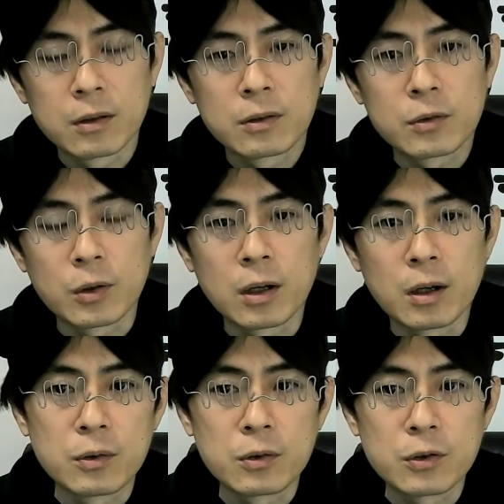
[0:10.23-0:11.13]
それ
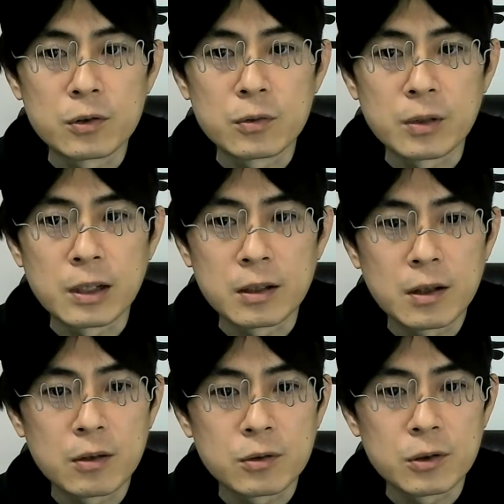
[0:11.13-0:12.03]
が YouTube になぜ
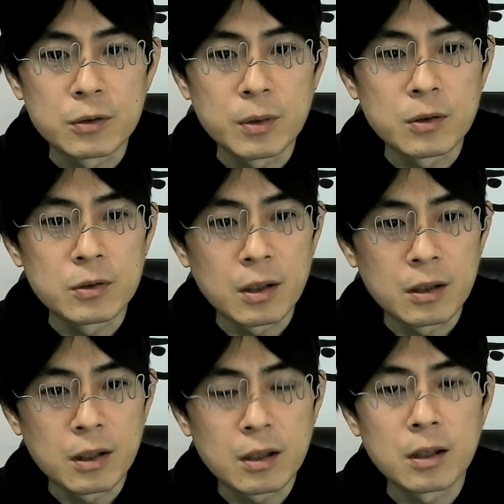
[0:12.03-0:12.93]
かおすすめとして
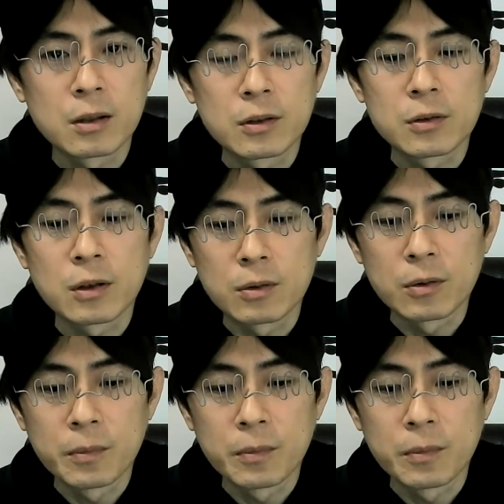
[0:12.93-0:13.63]
出てきたんですけど、